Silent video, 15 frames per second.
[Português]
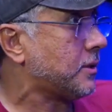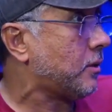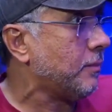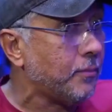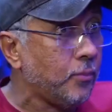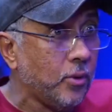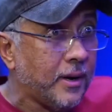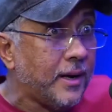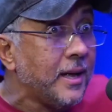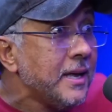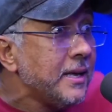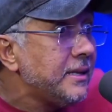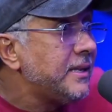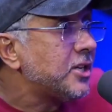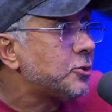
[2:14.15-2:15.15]
que eu, porra,
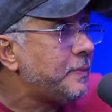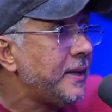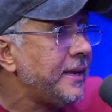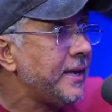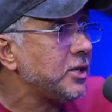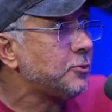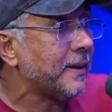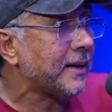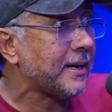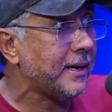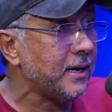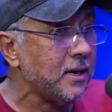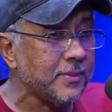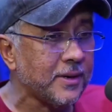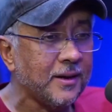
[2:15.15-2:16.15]
inexperiente pra Sim.
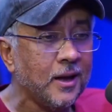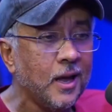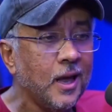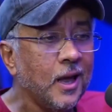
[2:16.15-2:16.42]
caramba.